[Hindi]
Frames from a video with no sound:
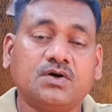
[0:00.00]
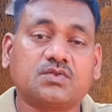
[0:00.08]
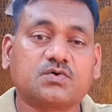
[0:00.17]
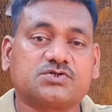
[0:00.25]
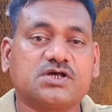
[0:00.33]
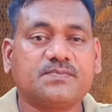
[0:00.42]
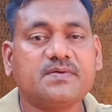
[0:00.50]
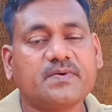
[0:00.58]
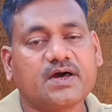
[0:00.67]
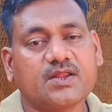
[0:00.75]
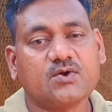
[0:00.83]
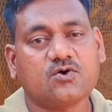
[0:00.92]
तो जब भी
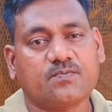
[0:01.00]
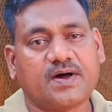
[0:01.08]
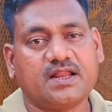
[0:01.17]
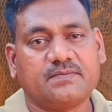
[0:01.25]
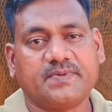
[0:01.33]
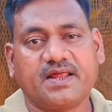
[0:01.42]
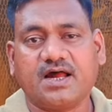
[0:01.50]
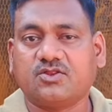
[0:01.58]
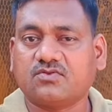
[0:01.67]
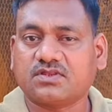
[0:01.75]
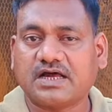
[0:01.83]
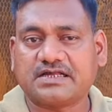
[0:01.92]
बकरियों को पानी पिलाएं तो
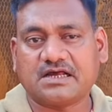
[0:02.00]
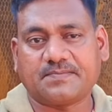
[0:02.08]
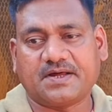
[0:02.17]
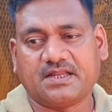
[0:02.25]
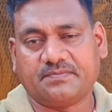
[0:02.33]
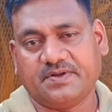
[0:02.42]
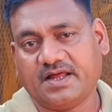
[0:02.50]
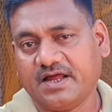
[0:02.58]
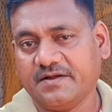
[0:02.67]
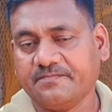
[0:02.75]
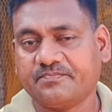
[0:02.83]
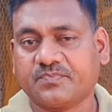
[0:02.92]
ताज़ा पानी पिलाएं
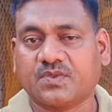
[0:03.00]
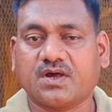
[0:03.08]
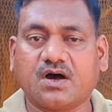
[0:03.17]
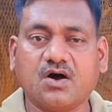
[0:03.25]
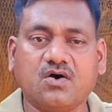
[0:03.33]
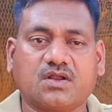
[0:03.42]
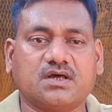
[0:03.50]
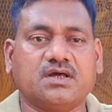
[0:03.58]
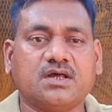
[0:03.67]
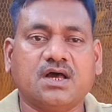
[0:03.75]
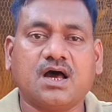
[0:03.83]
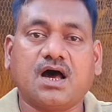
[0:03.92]
और
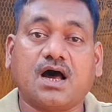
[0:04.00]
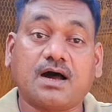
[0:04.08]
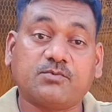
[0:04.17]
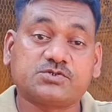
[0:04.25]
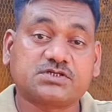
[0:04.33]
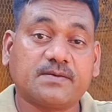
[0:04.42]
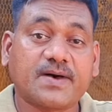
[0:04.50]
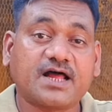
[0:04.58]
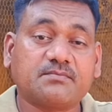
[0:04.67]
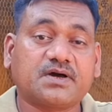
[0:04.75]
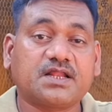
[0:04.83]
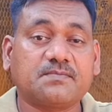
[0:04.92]
अब उसके बाद
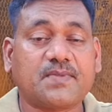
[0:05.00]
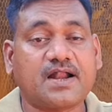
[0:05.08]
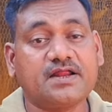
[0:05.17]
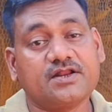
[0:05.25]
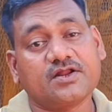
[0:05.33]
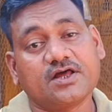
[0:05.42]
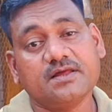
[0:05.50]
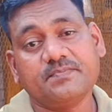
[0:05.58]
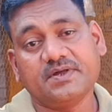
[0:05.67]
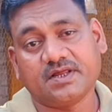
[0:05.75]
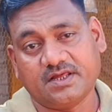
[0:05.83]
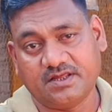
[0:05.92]
बकरी पानी नहीं
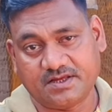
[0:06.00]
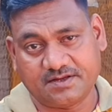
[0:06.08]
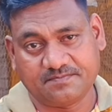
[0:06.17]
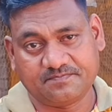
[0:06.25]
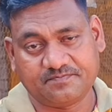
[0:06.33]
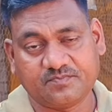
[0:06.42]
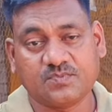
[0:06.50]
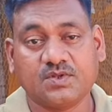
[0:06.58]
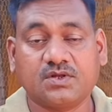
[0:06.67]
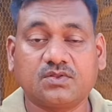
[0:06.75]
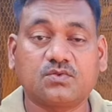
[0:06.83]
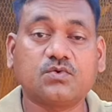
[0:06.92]
पी रही है
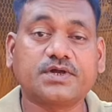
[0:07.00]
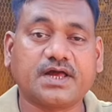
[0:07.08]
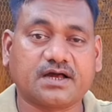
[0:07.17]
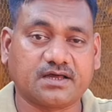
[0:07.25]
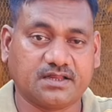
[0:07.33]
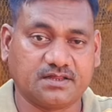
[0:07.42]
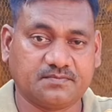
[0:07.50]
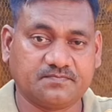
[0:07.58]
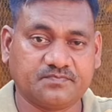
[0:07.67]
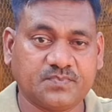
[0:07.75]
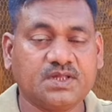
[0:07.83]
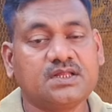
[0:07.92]
तो क्या करें
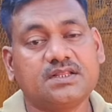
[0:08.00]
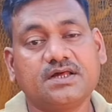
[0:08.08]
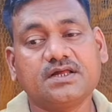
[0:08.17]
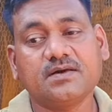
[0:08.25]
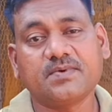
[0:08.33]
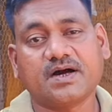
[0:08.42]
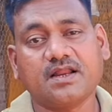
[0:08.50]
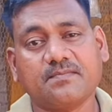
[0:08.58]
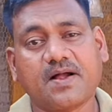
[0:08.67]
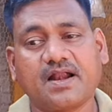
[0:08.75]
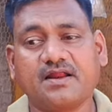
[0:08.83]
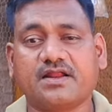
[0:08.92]
देखिए बकरी
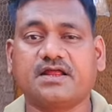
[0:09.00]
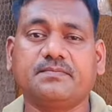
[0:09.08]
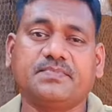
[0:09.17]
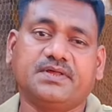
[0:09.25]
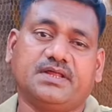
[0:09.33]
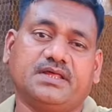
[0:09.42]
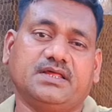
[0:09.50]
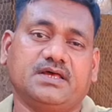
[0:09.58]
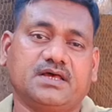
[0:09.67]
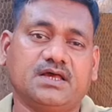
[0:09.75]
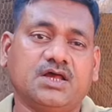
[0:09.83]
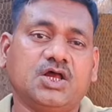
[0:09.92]
पानी नहीं पी रही
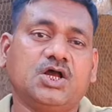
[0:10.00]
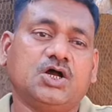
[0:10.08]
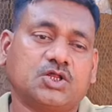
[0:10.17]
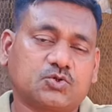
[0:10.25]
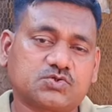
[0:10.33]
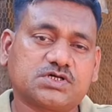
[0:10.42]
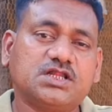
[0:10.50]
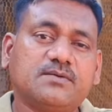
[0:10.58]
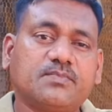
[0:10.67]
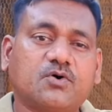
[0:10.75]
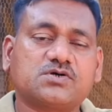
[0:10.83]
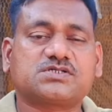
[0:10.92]
है तो उसके लिए
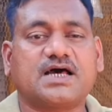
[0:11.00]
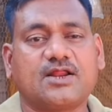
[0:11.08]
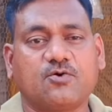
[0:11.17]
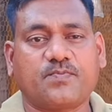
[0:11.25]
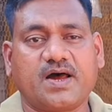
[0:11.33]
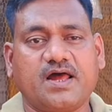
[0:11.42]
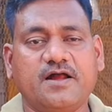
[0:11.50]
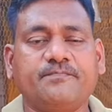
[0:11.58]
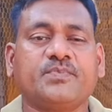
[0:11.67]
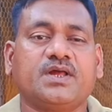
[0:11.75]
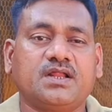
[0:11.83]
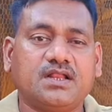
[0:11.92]
बहुत सारे उपाय
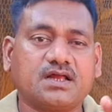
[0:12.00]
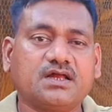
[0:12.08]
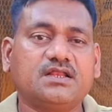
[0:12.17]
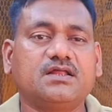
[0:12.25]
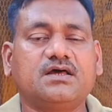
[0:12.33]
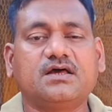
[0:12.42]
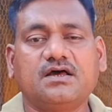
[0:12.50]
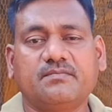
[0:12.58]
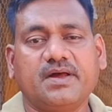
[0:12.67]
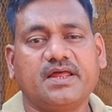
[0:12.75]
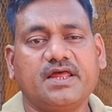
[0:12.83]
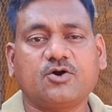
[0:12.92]
हैं लेकिन
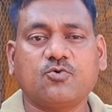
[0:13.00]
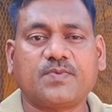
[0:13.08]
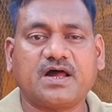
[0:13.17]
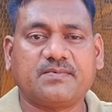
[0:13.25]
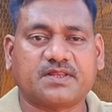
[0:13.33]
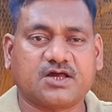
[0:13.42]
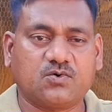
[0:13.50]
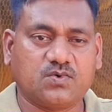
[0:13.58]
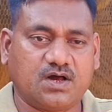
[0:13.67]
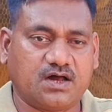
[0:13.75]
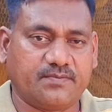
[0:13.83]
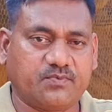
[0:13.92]
मैं एक उपाय बताऊंगा
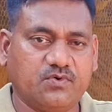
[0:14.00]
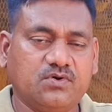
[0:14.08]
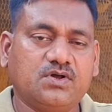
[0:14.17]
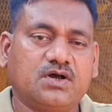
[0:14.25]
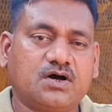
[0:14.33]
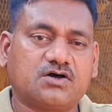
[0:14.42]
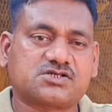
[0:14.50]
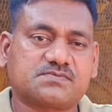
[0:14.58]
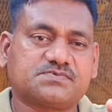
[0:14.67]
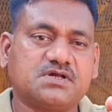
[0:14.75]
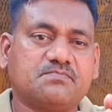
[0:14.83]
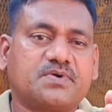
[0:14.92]
आपको और
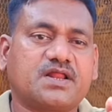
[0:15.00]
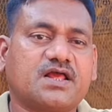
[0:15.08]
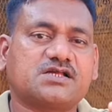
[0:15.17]
सबसे बढ़िया